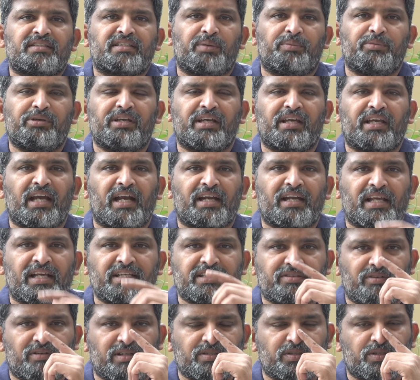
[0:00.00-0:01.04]
సమయం
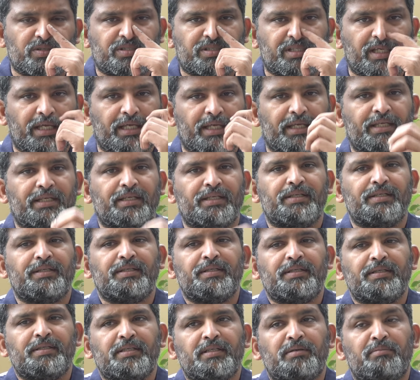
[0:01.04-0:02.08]
కేటాయించవలసి వస్తే
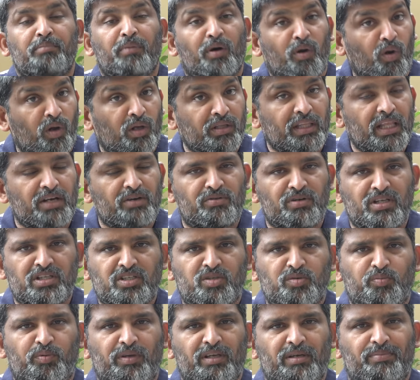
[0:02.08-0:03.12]
మరొక దినం
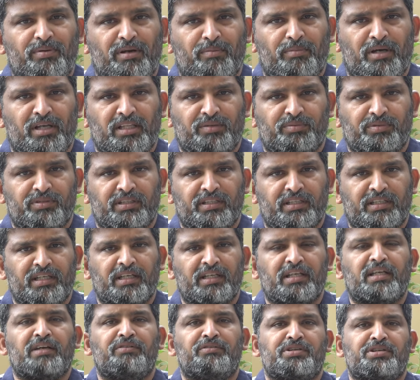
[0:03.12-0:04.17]
నష్టపోయే ప్రమాదం ఉంది
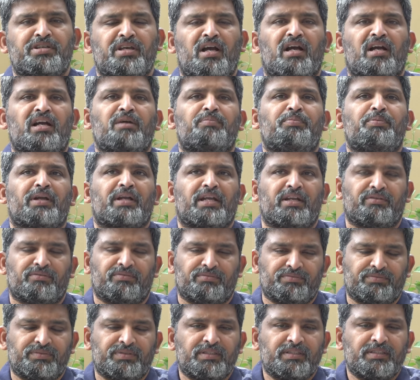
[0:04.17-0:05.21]
కనుక విశాఖపట్నం
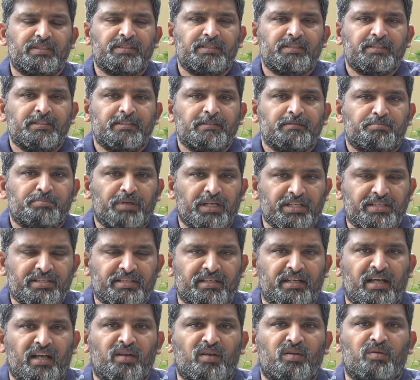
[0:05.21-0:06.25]

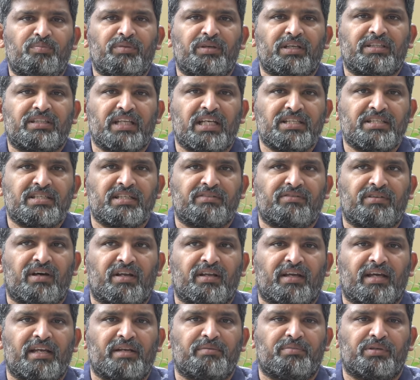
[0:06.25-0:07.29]
పరిసరాల్లో మీకు తెలిసిన
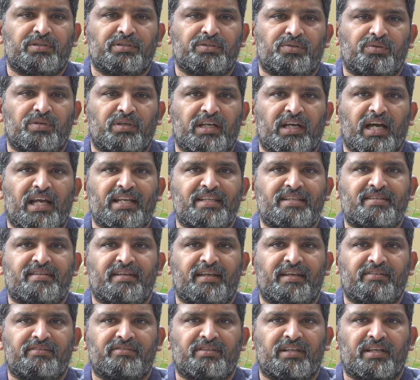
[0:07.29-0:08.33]
వారు కానీ బంధువులు కానీ
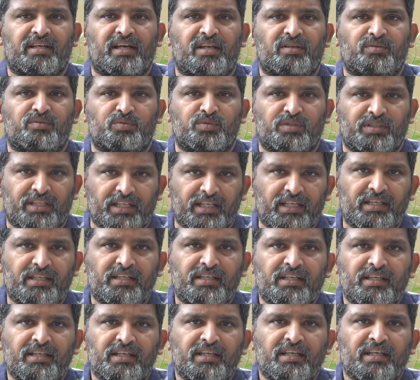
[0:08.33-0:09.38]
స్నేహితులు కానీ ఉంటే
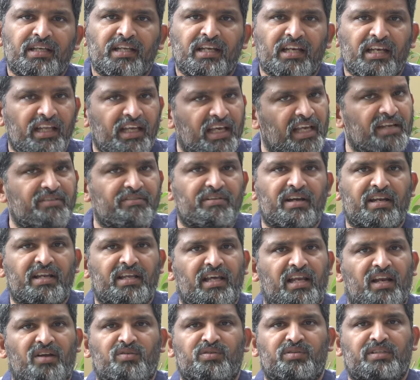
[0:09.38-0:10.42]
లేని వారికి
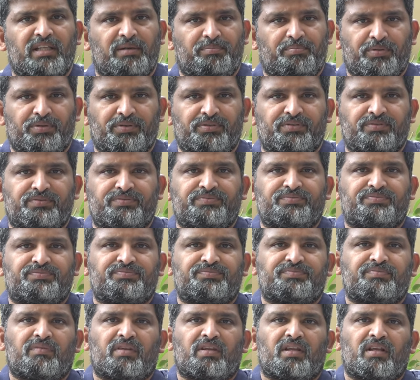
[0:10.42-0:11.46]
ఎలాగో తప్పదు
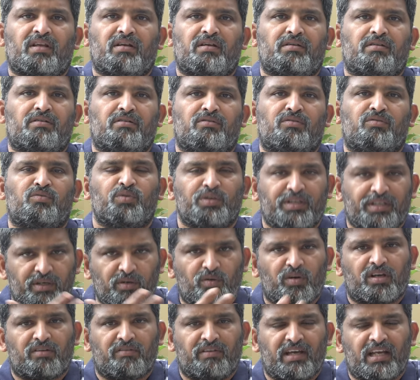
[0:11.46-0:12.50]
ఉంటే
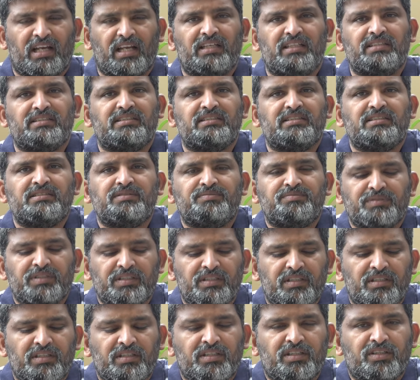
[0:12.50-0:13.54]
ఒకవేళ
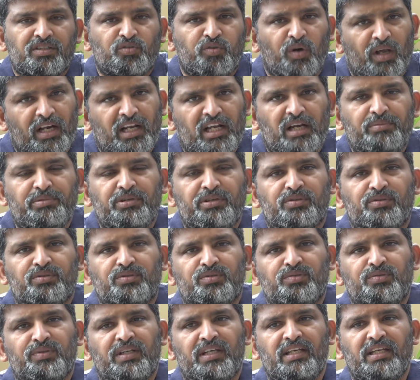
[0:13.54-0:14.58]
త్వరగా మీరు
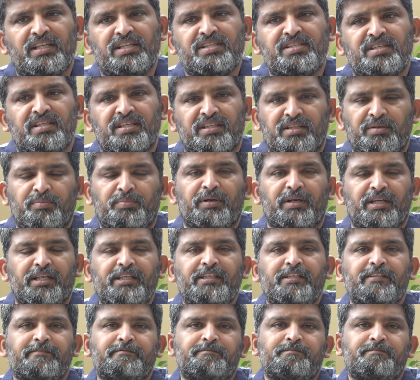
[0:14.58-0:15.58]
వెళ్ళి సిద్ధపడి